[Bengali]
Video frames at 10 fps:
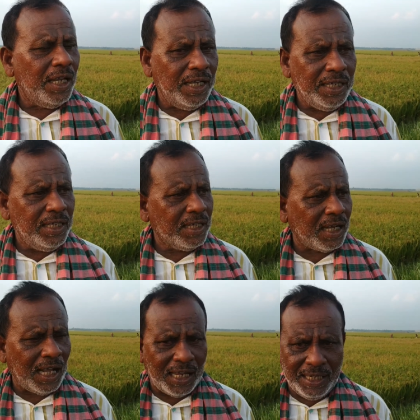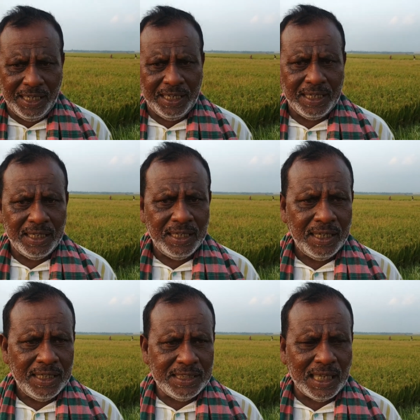এই খালে
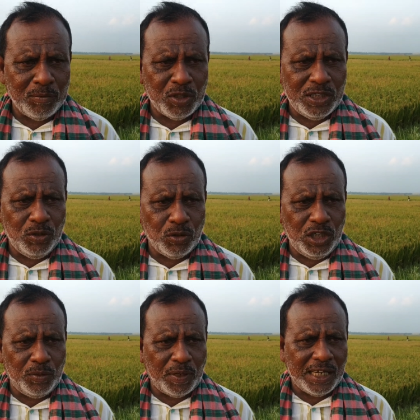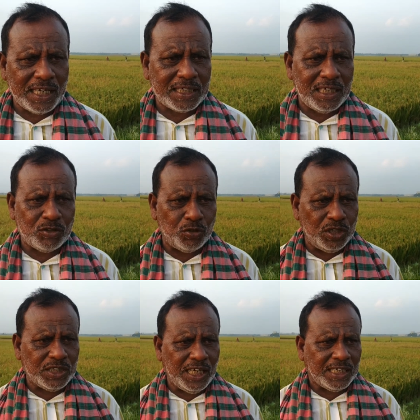ইসামতি নদীর পারে একটা
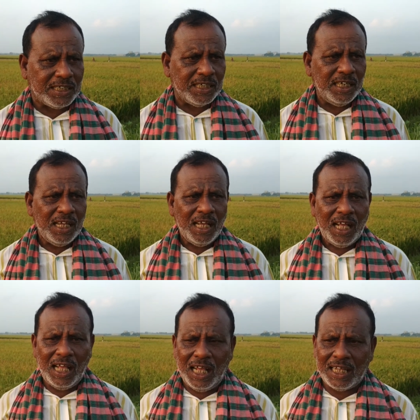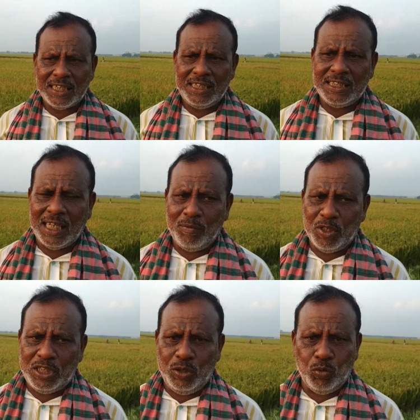সুইচ গেট আর
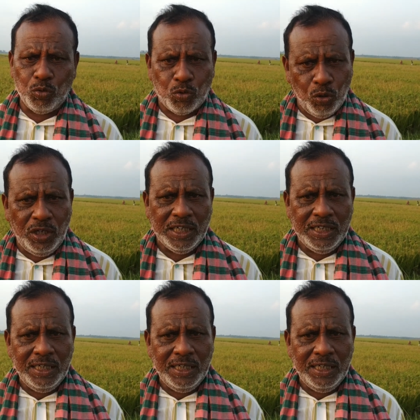ইসামতি উথুলি